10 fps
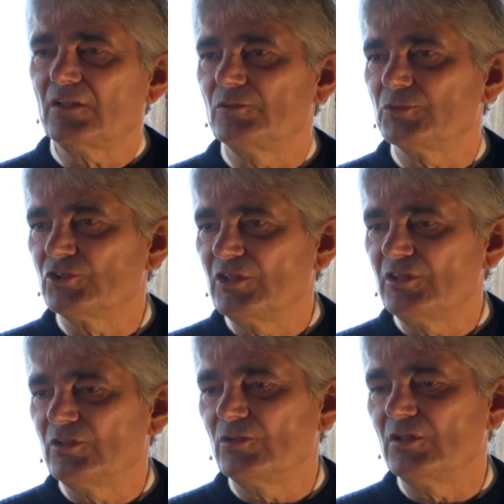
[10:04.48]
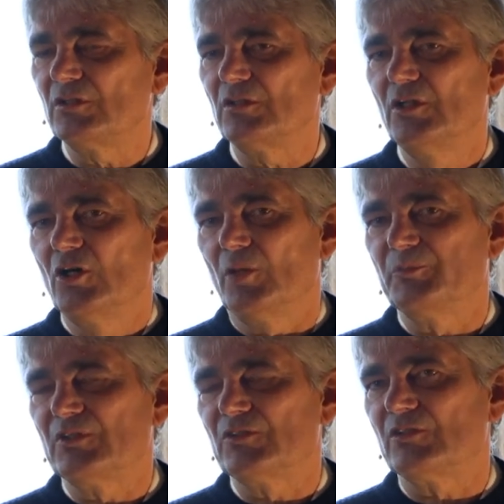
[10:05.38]
und Bestätigung, ob
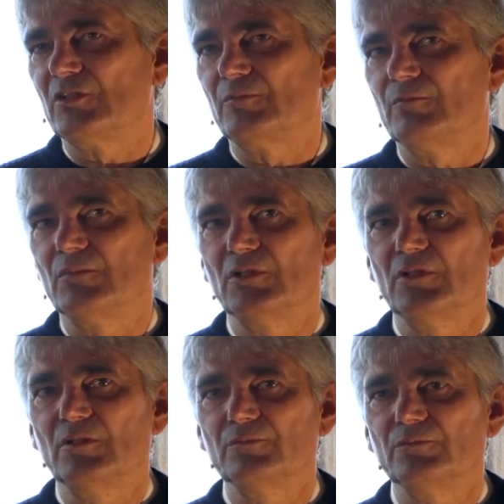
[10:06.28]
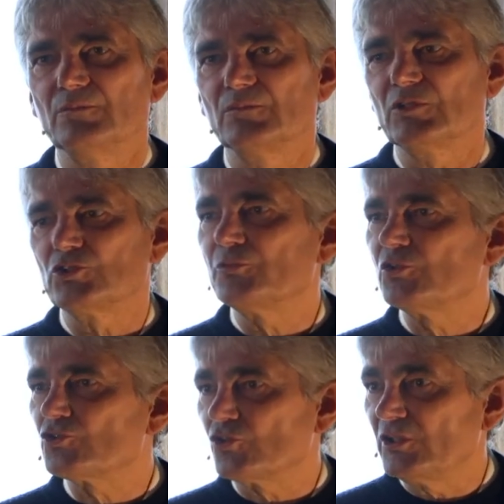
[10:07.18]
das eben ähm, das Schiff
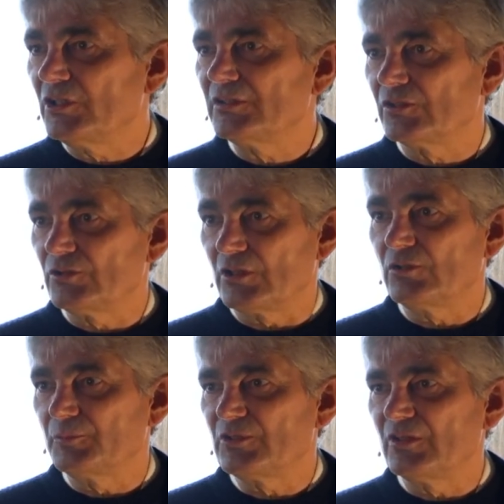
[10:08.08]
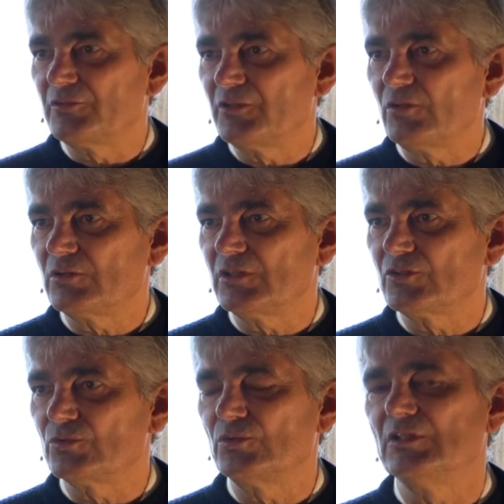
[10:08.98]
zu steuern, gehört ja auch ein bisschen Erfahrung
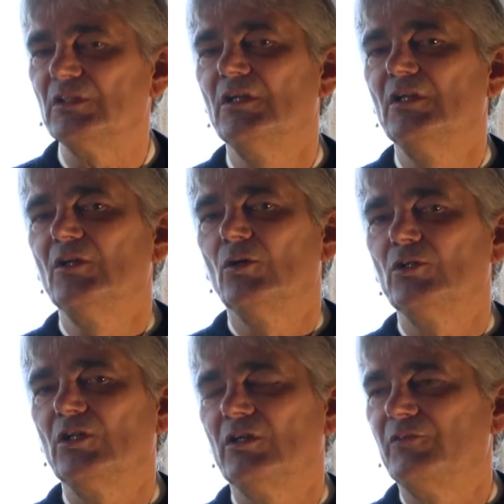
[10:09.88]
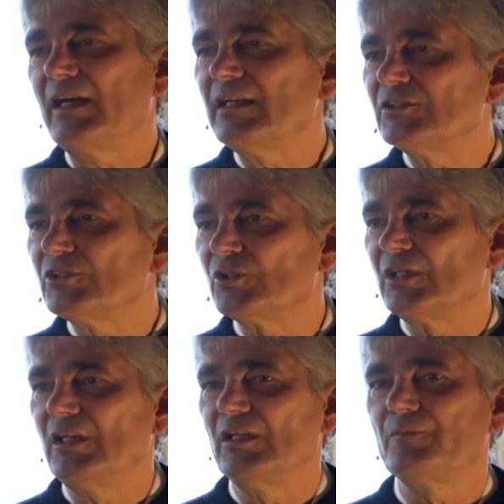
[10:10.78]
dazu, ne? Sicher, oder ja. Wache zu
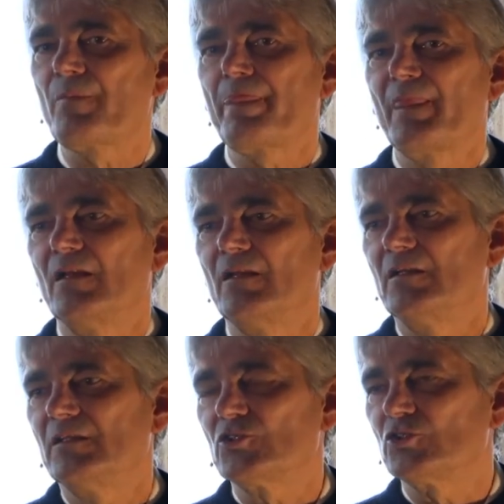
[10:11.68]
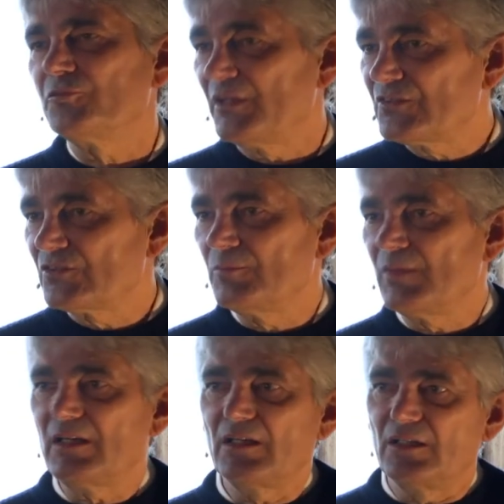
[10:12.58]
gehen, äh, das Schiff
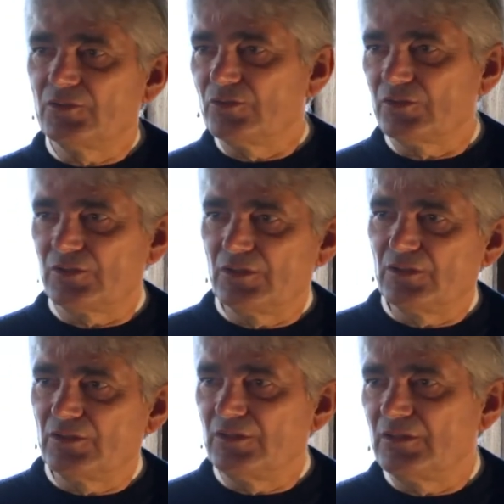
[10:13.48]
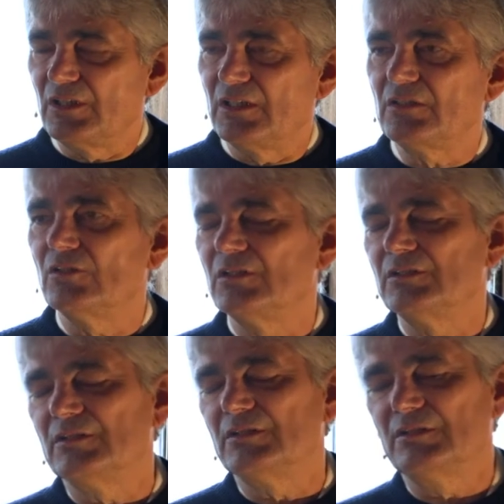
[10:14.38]
festzumachen, also dort die, die, die, Händler, äh,
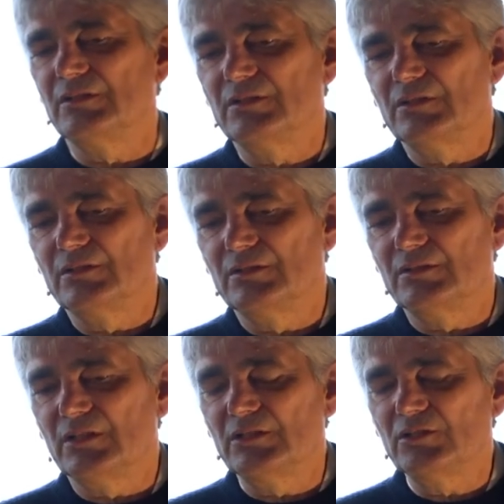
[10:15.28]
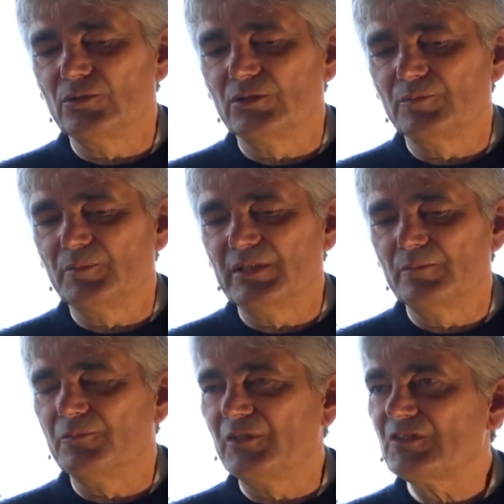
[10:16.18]
die, die, äh, die Handlungen
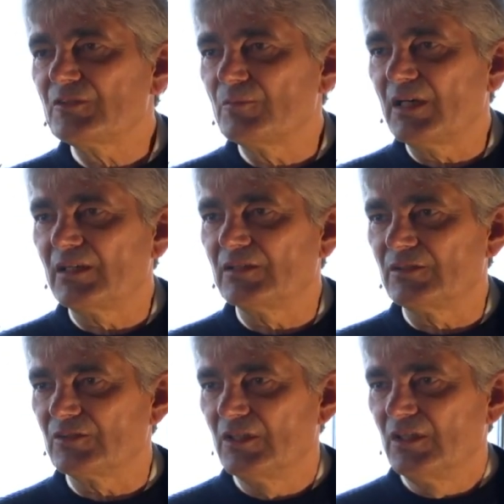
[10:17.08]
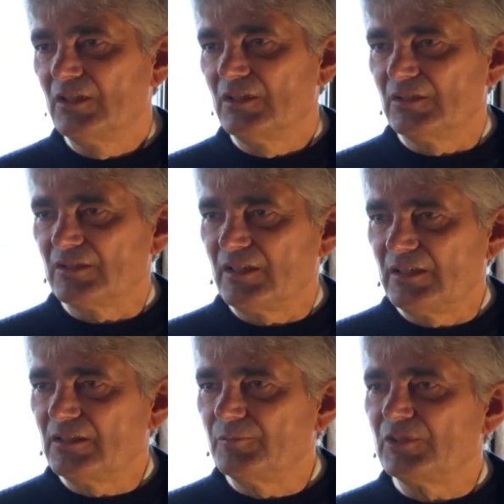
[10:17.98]
beim Festmachen machen, das, das
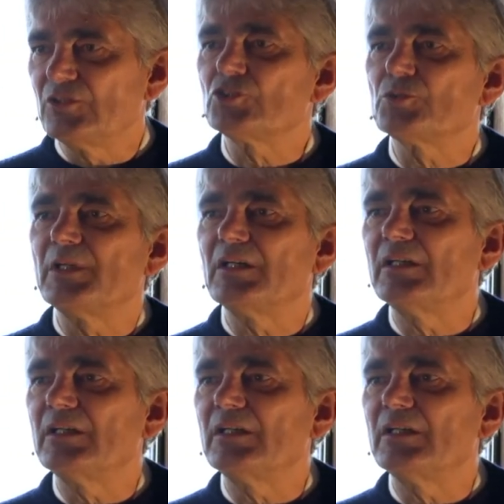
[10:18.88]
Händeln mit den schweren